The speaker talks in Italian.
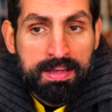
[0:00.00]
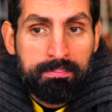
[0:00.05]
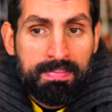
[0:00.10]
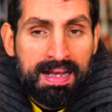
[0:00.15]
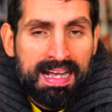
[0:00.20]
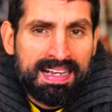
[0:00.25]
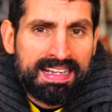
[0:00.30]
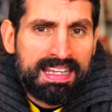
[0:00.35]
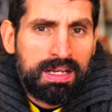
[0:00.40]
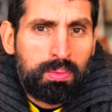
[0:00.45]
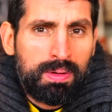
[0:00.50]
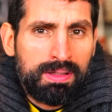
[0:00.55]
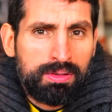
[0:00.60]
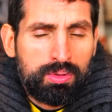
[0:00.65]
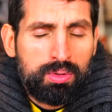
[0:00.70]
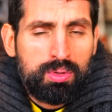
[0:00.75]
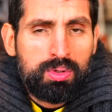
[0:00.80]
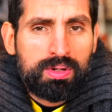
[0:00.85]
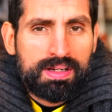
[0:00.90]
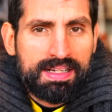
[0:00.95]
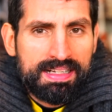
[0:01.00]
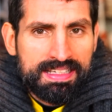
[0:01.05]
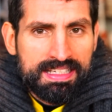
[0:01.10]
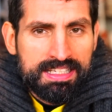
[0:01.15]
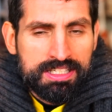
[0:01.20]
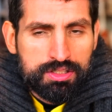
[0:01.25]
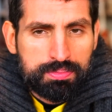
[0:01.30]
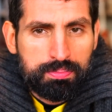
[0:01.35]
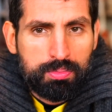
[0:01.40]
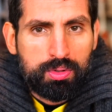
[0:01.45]
ma anche quando
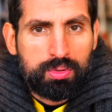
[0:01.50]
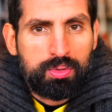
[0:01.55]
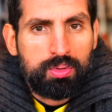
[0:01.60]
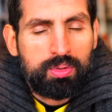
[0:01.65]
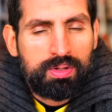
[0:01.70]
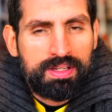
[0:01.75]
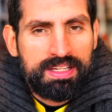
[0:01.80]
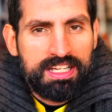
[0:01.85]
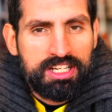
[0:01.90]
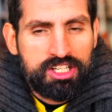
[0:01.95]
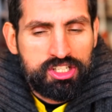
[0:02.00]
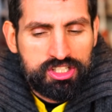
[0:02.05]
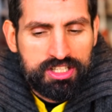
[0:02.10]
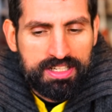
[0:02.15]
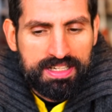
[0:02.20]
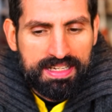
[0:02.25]
l'organismo non riesce